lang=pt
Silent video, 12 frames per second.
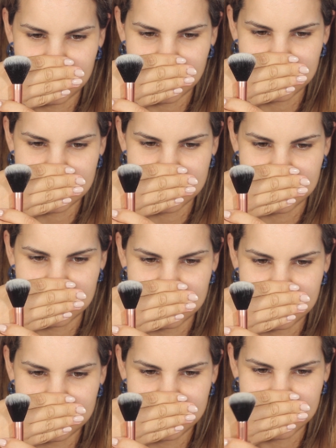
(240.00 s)
fora do sítio.
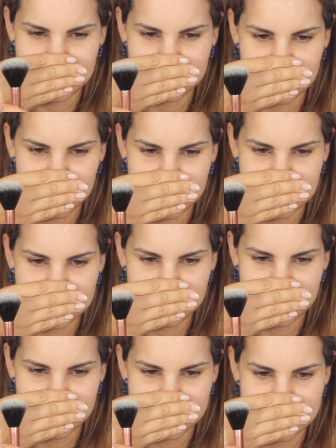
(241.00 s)
Estão a ver ali uns pulinhos
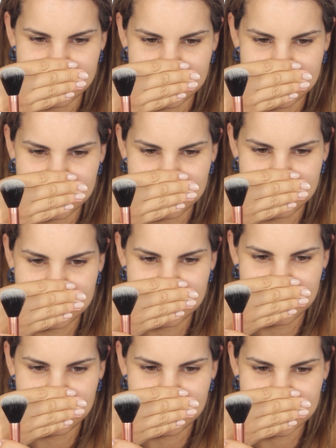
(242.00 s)
fora do sítio?
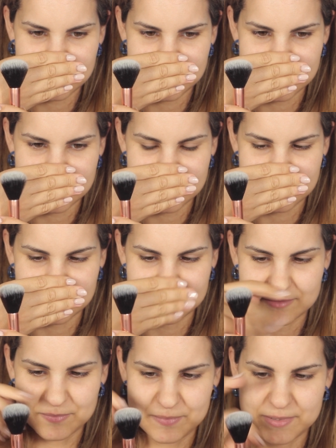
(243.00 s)
Eu acho que vocês estão.
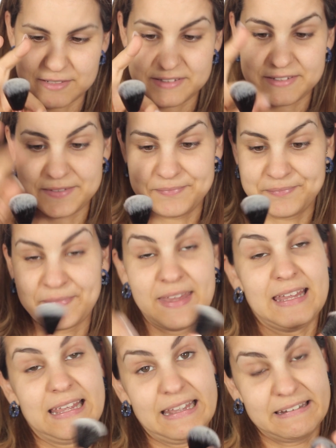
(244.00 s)
Pronto.
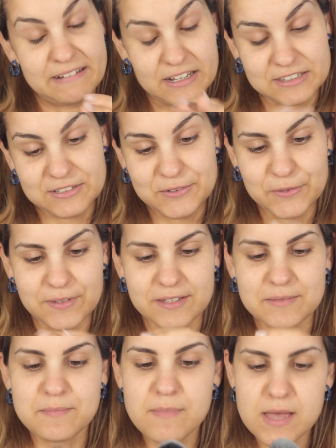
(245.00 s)
Not
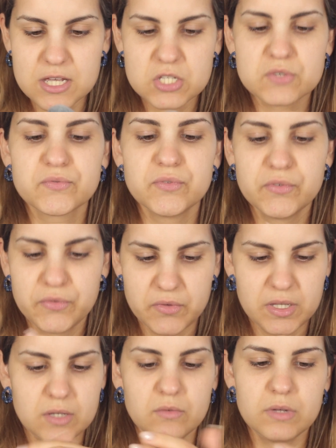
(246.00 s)
good, mas
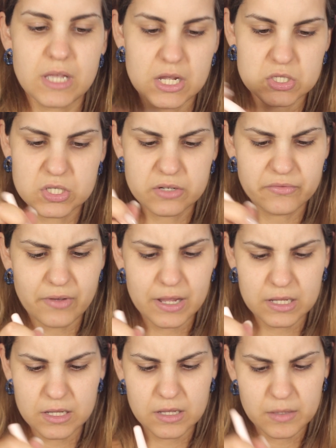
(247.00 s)
fofinho e acho que
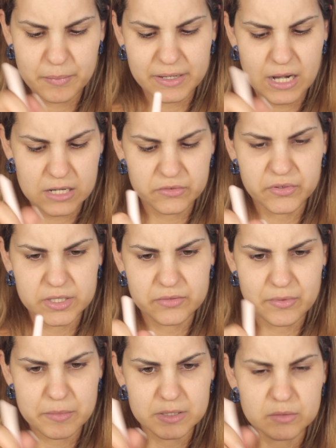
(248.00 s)
vai apanhar
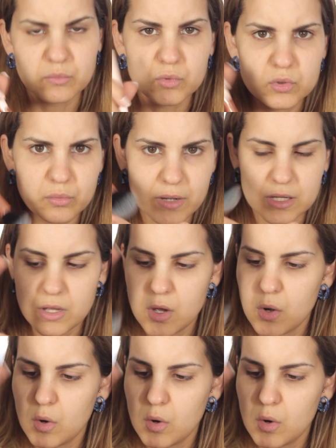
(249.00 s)
definitivamente muito bem